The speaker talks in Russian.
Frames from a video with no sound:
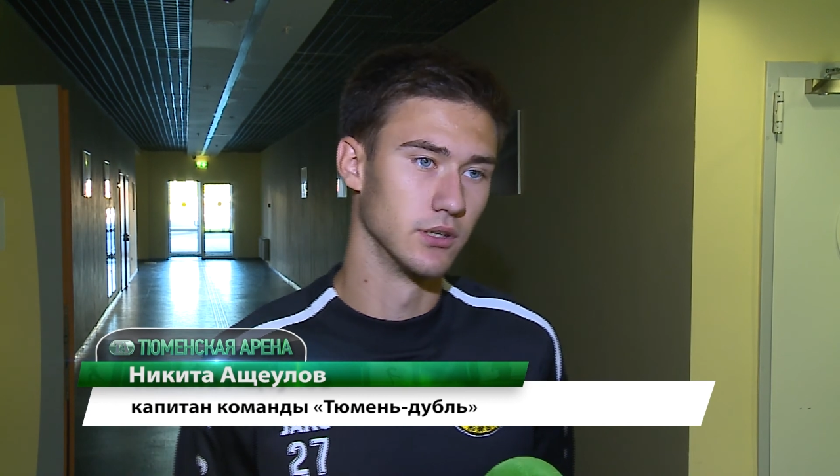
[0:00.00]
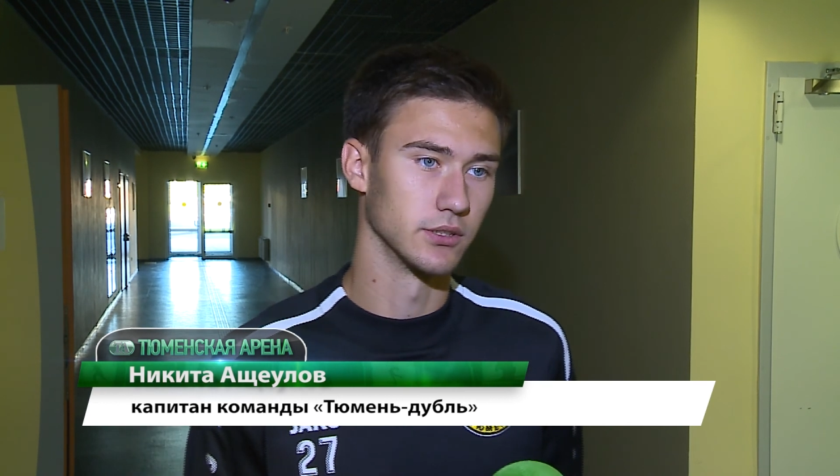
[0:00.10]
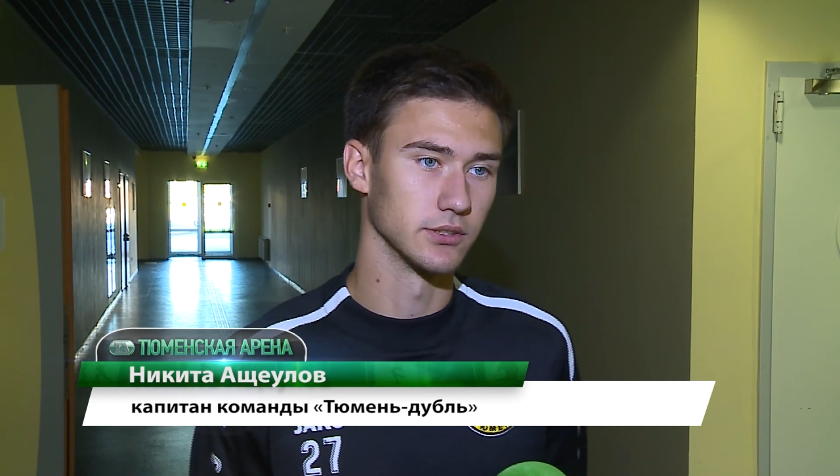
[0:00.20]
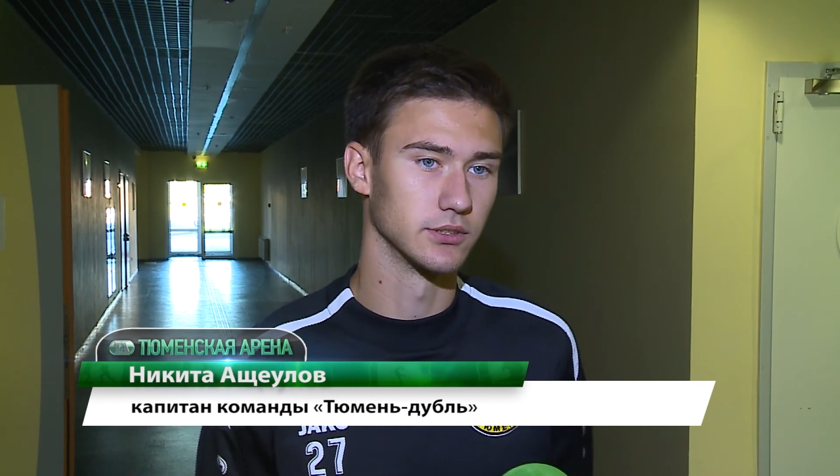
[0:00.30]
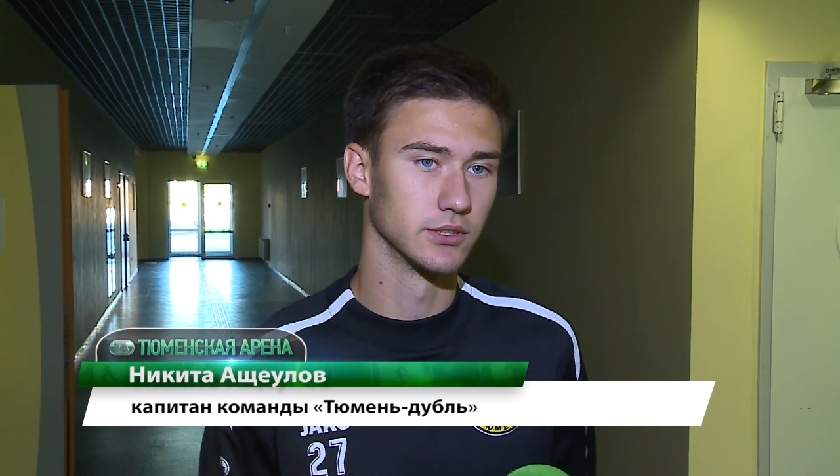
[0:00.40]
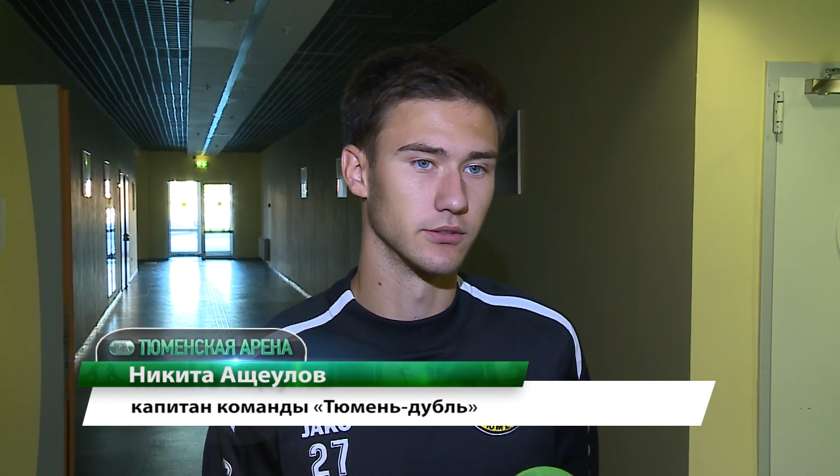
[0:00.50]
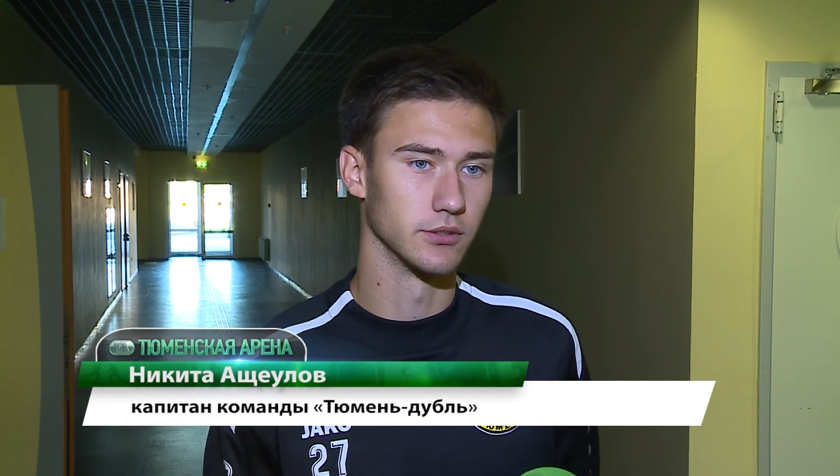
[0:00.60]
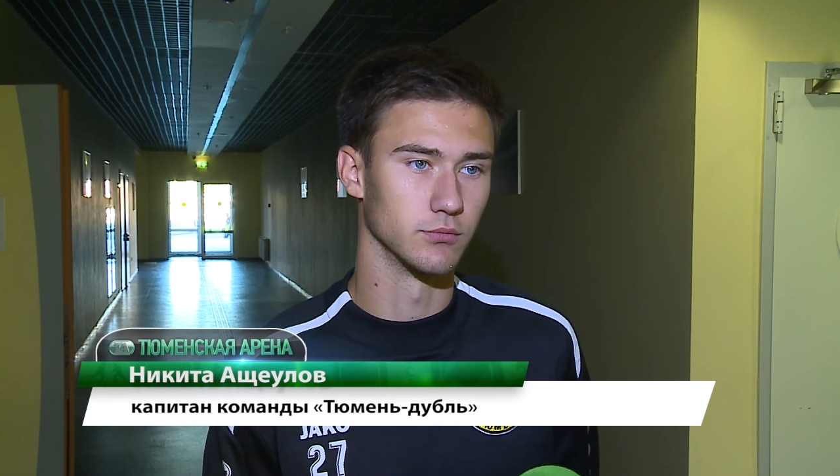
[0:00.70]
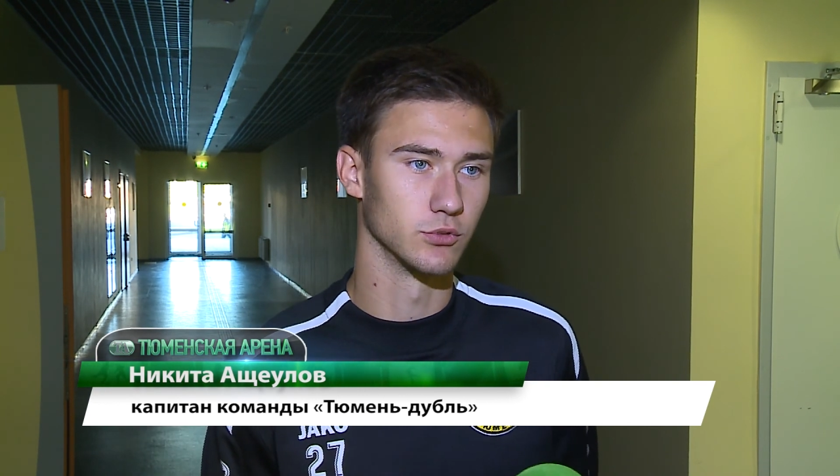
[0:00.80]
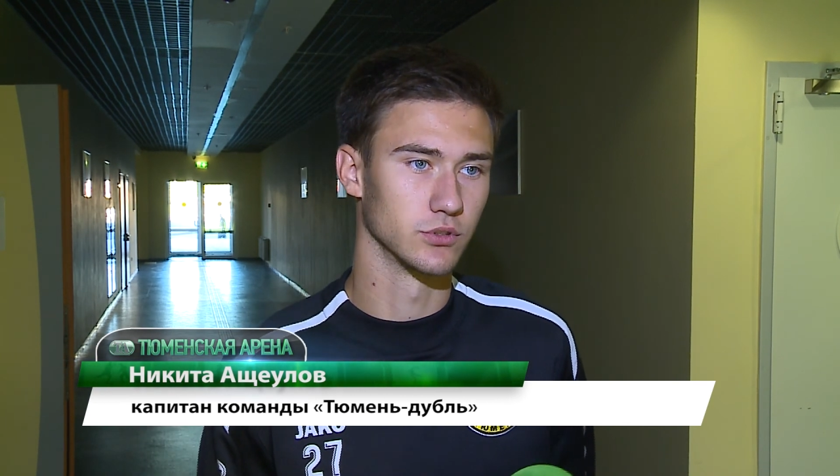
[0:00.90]

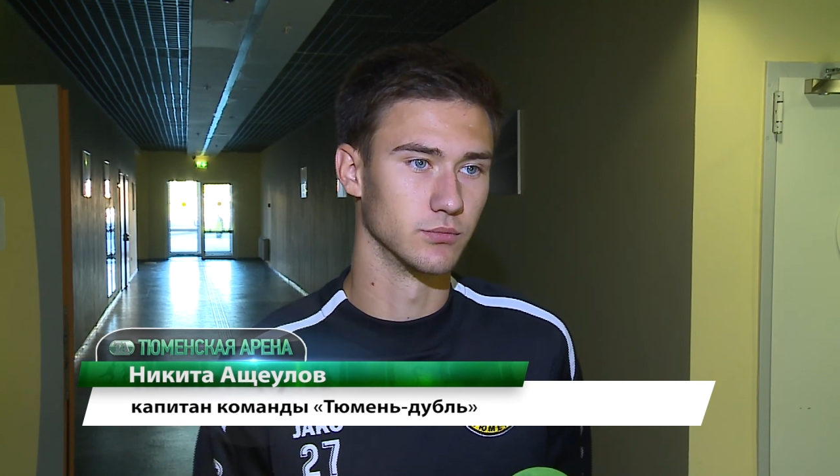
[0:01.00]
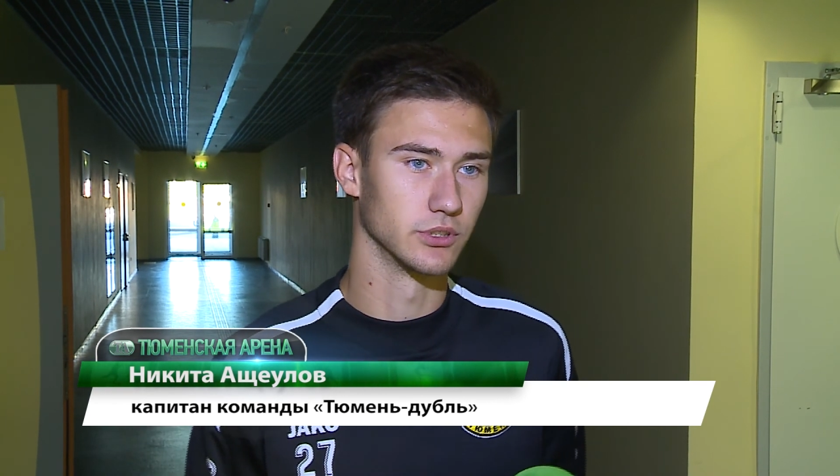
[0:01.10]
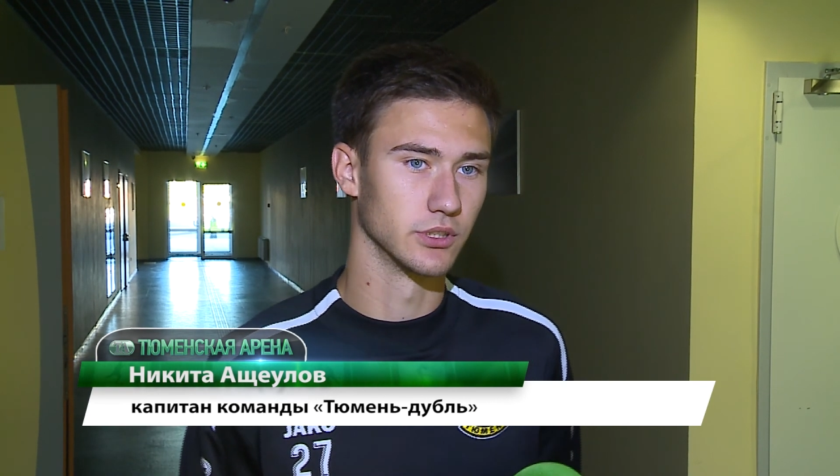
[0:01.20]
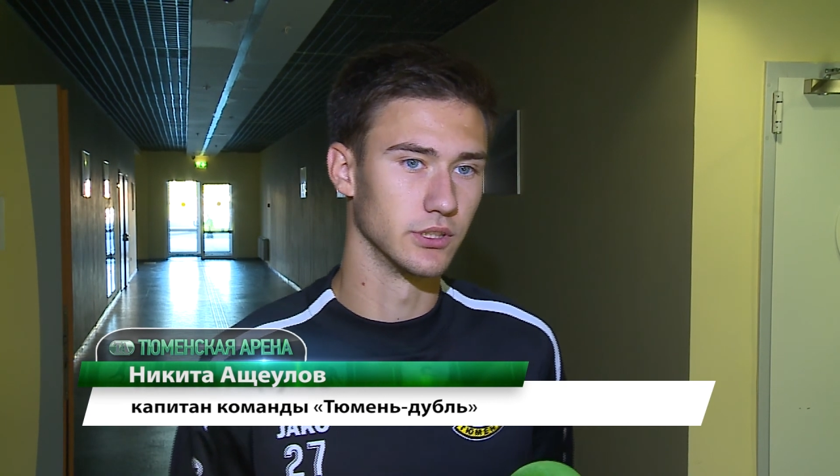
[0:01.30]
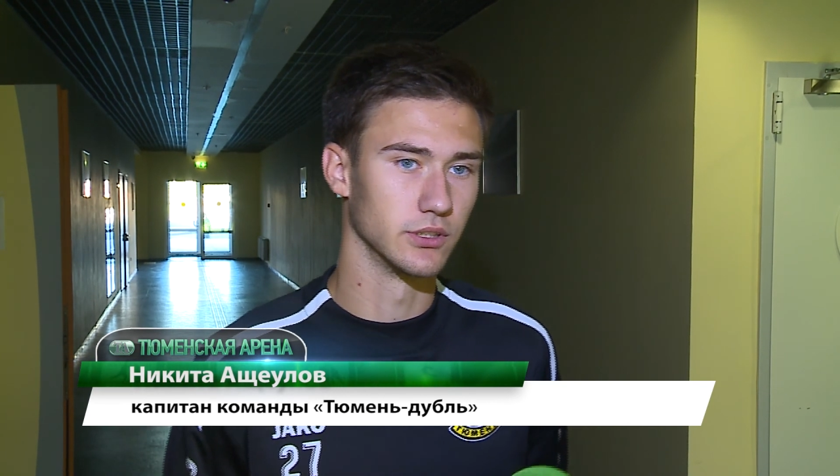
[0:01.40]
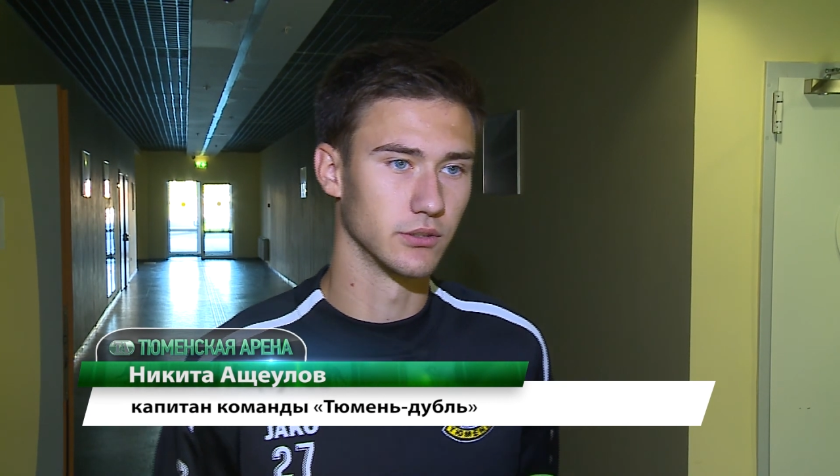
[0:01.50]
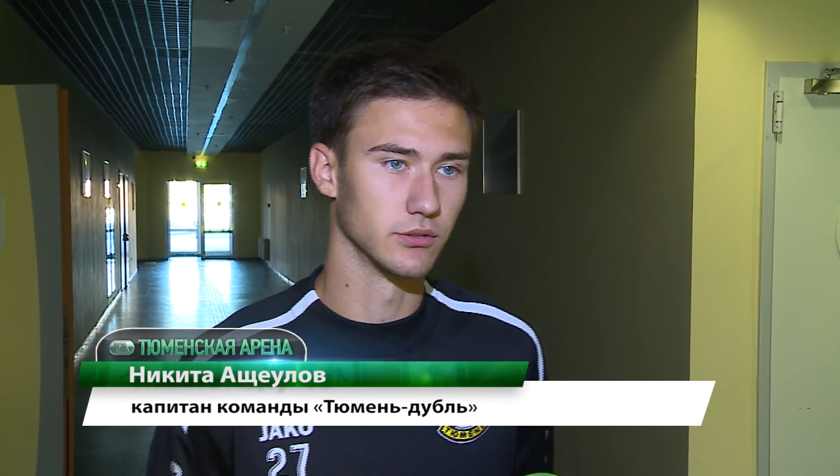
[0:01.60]
разыгрывать, может быть, какие-то